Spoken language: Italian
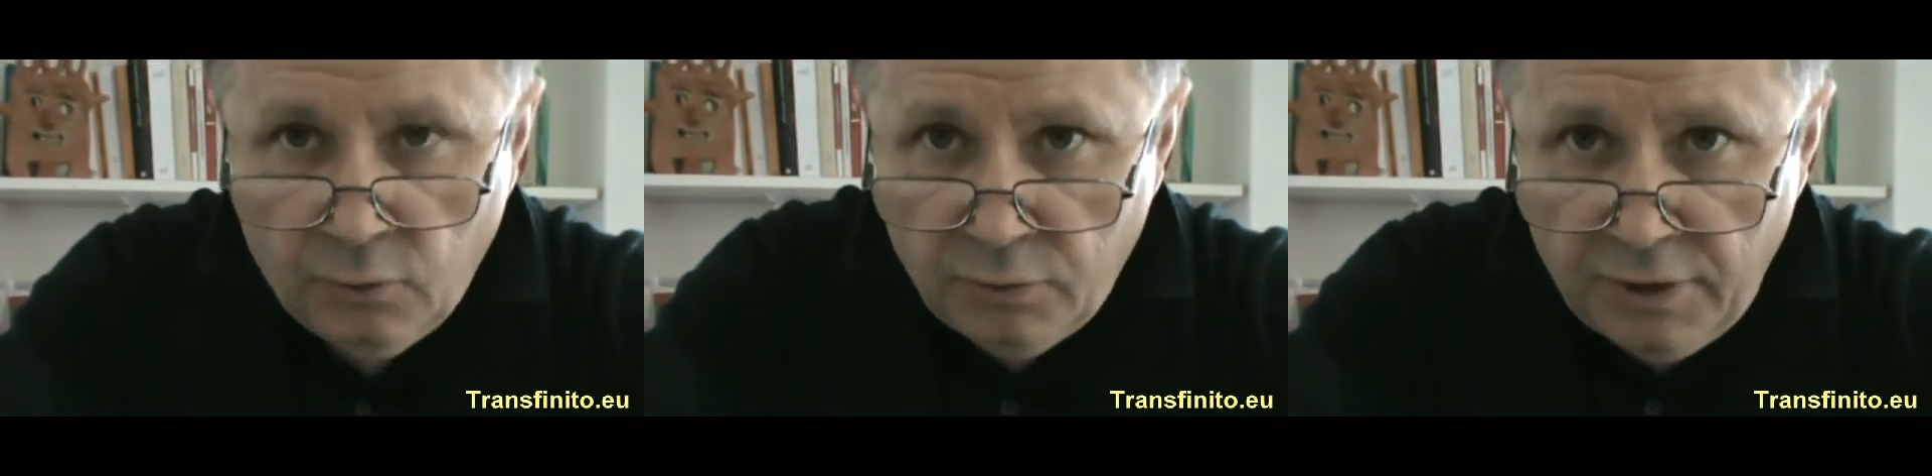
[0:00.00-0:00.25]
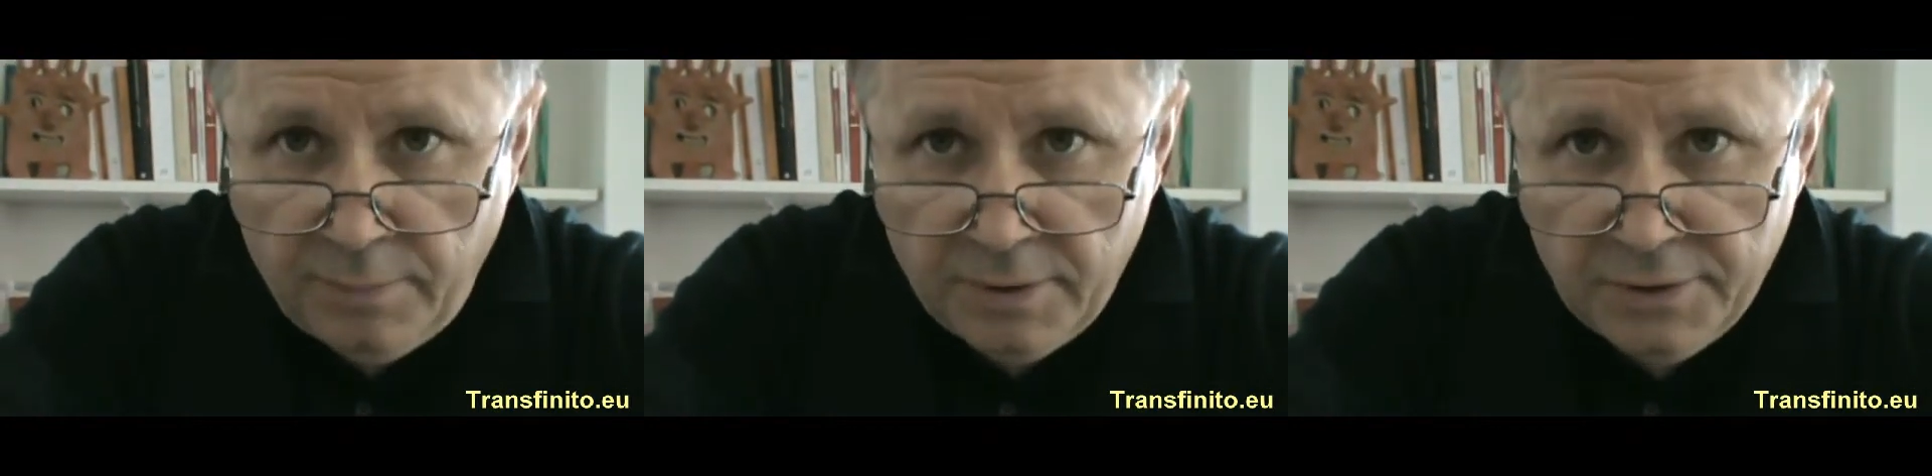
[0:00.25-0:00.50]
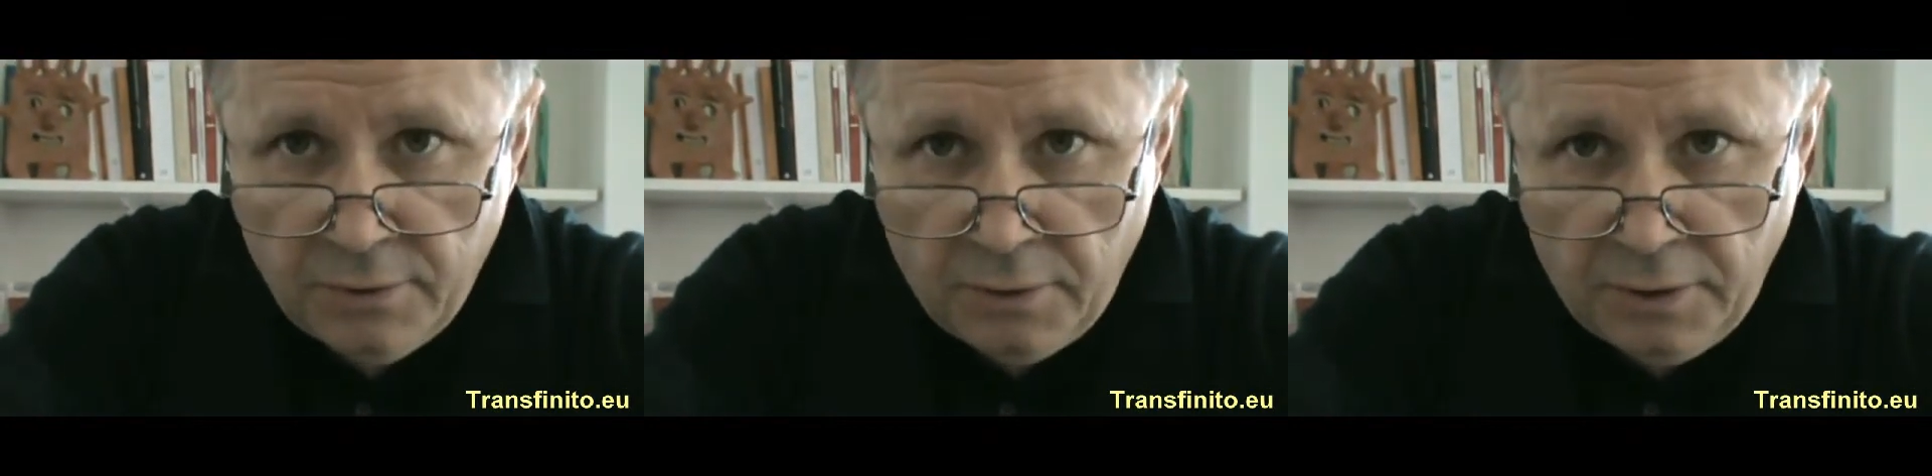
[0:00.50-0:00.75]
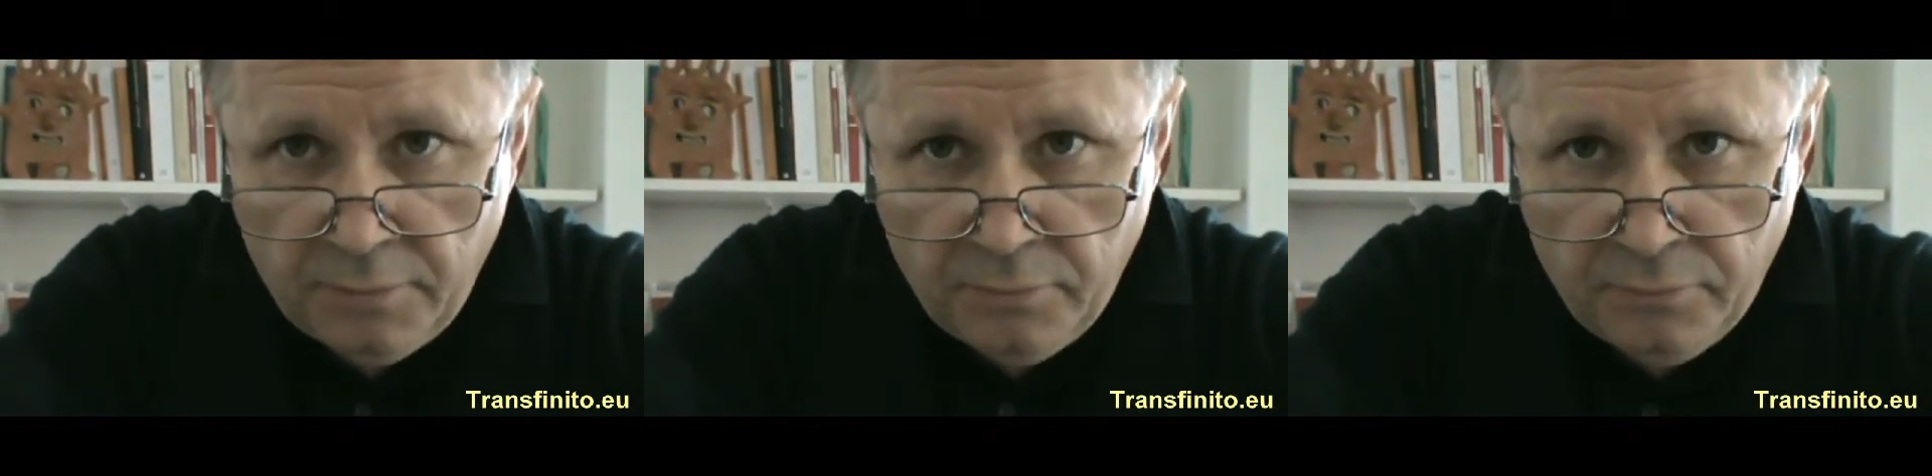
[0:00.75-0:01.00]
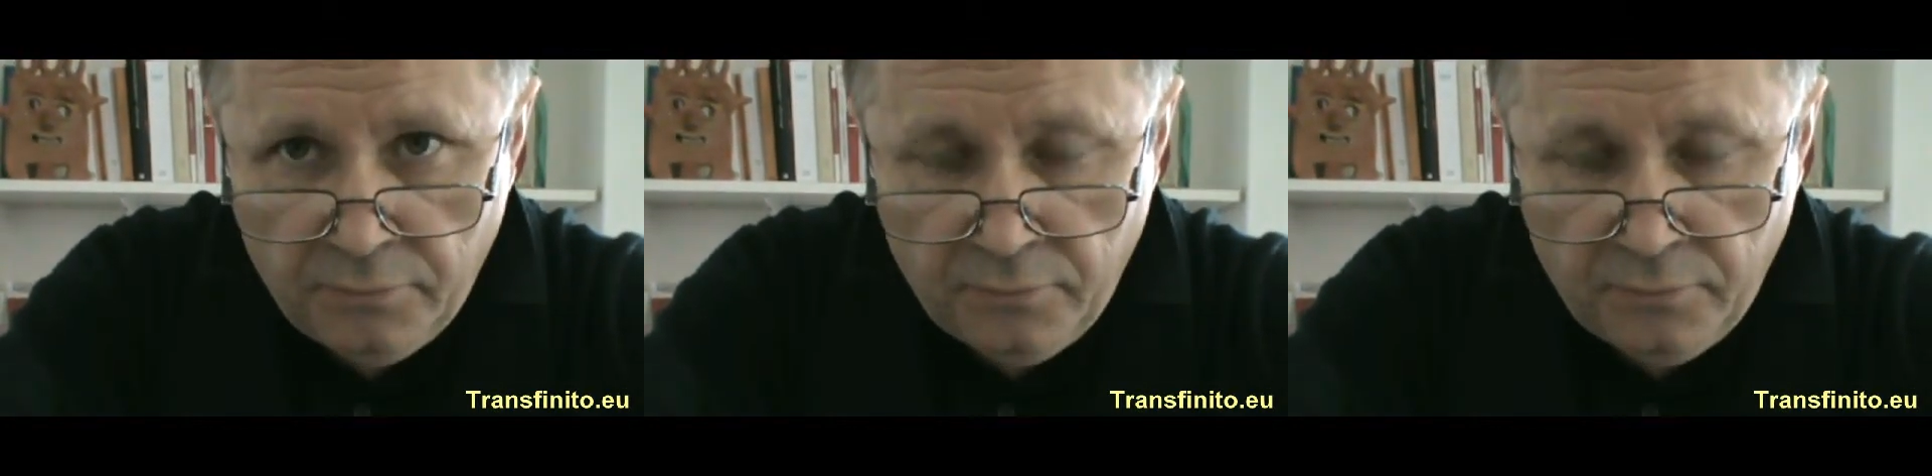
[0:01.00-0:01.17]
a tutte le passioni.